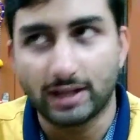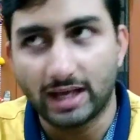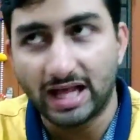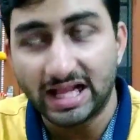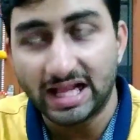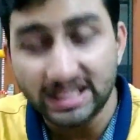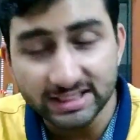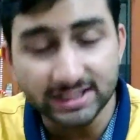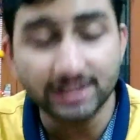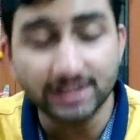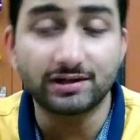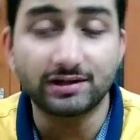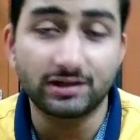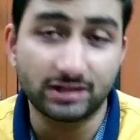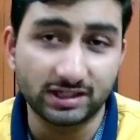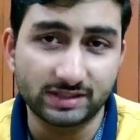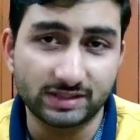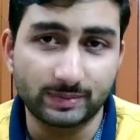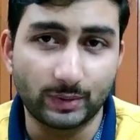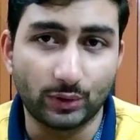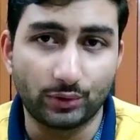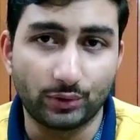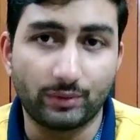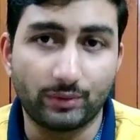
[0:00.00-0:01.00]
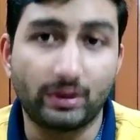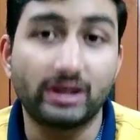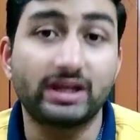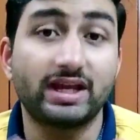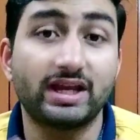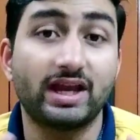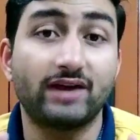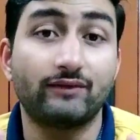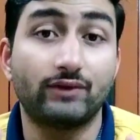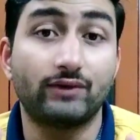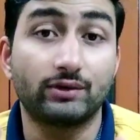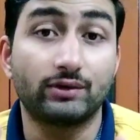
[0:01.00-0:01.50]
एलसीडी डिस्प्ले होने वाली
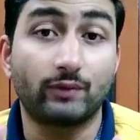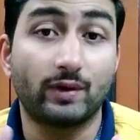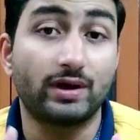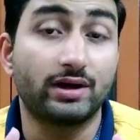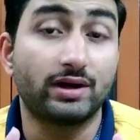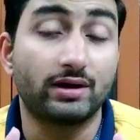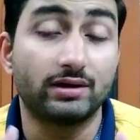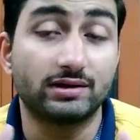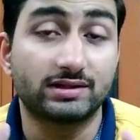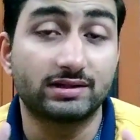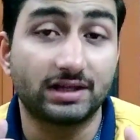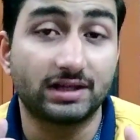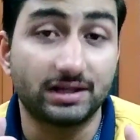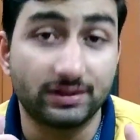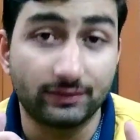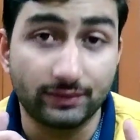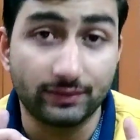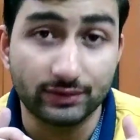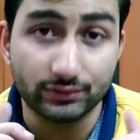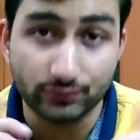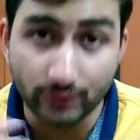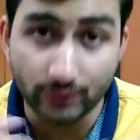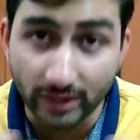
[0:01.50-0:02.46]
है वन ट्वेंटी हर्ट्स का रिफ्रेश